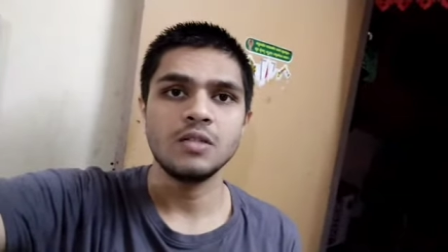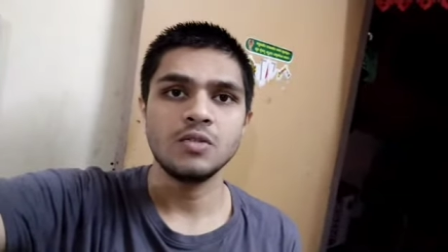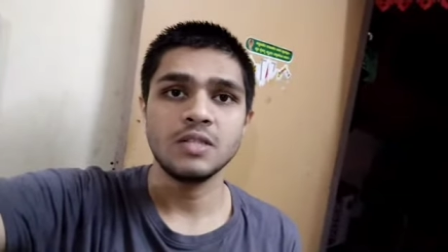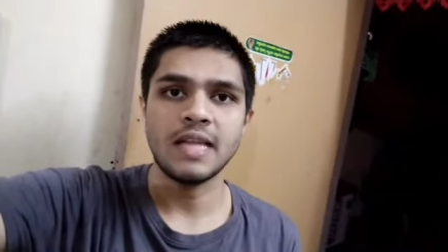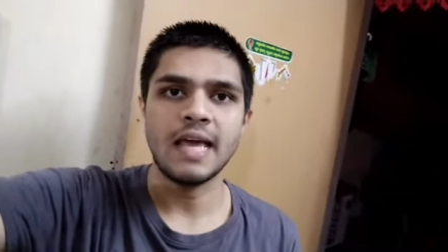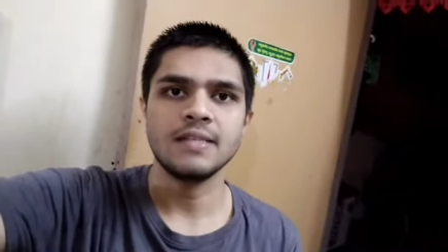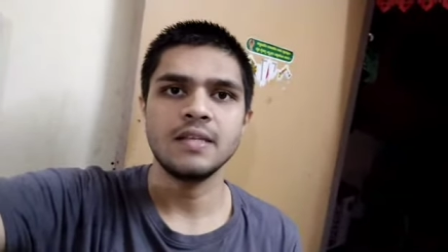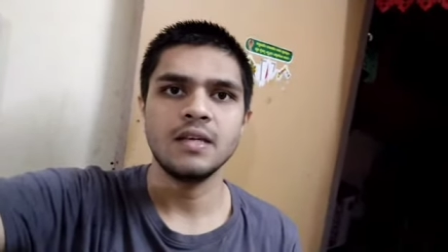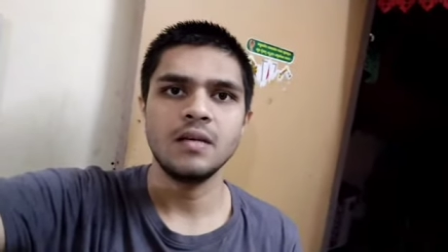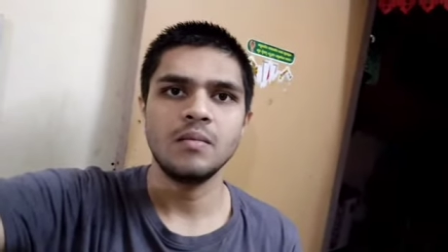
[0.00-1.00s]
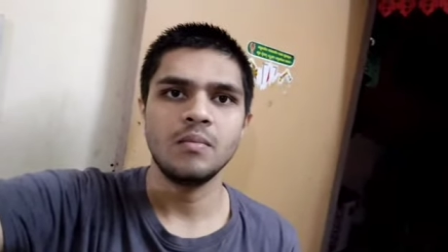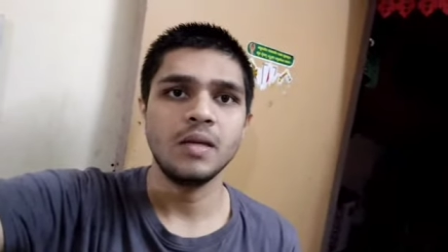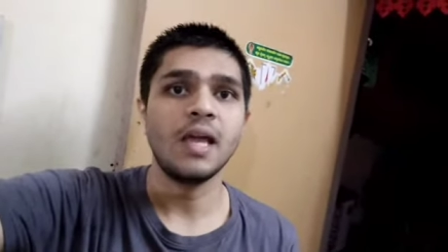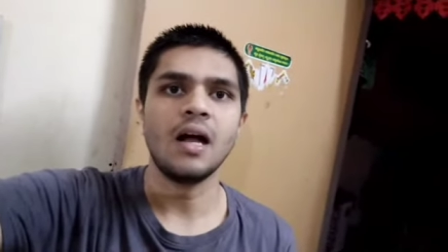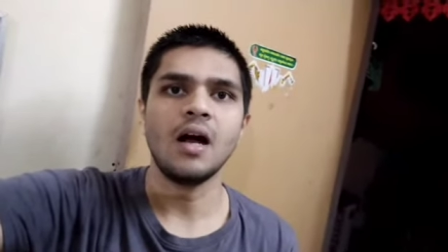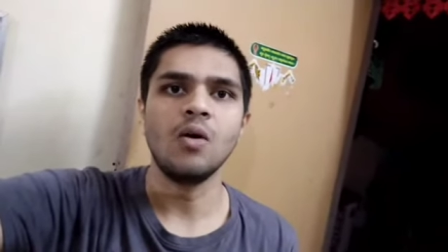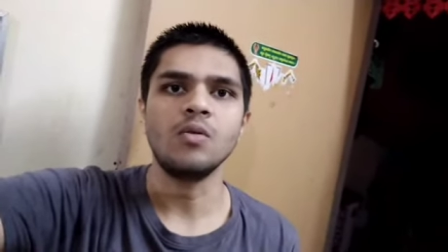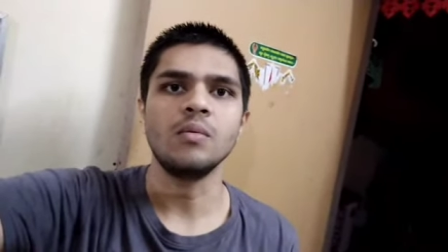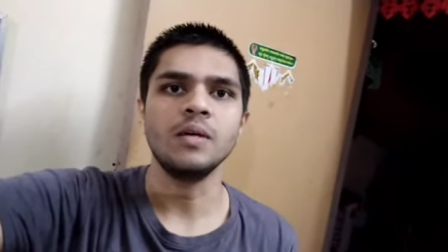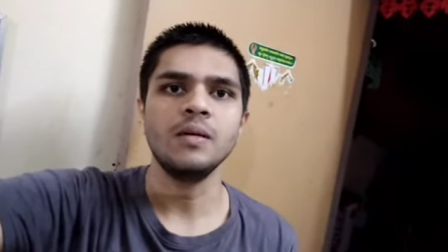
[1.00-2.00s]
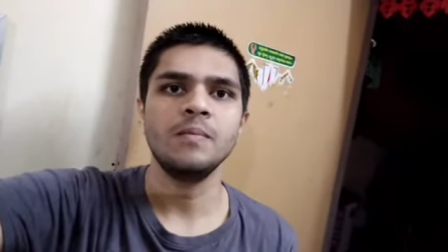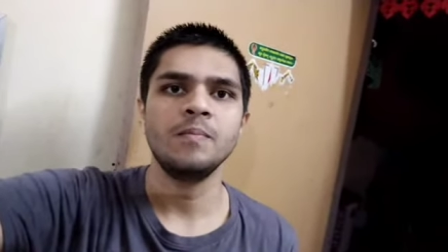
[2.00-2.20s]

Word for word: जो स्नैक्स है मैं क्या खाऊँगा मैं